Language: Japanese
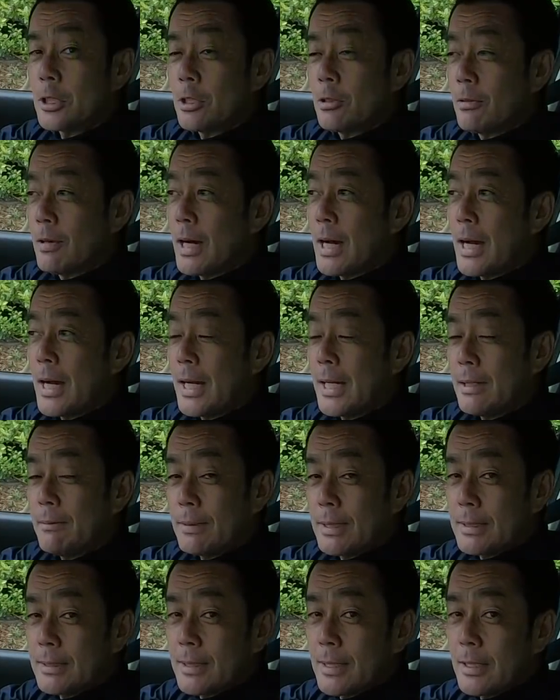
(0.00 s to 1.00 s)
というのはあり
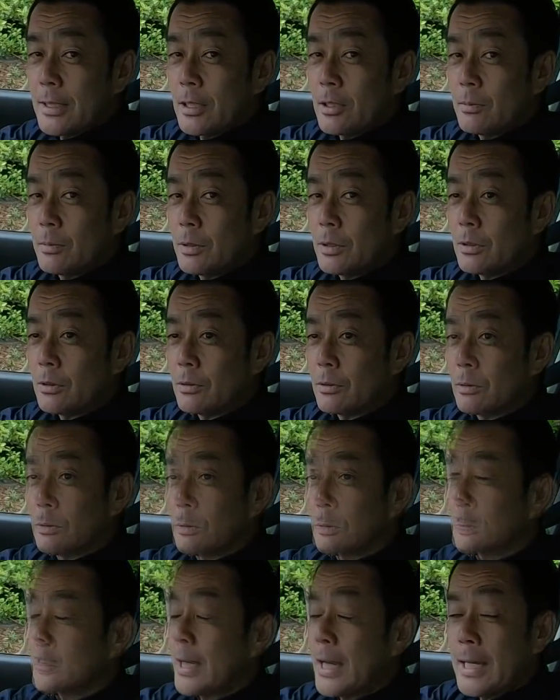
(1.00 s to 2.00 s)
ますけれども
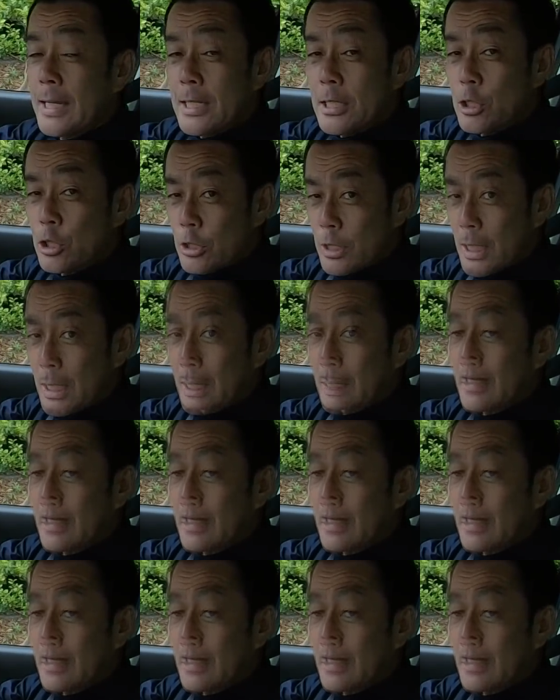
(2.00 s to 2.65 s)
スタイリッシュな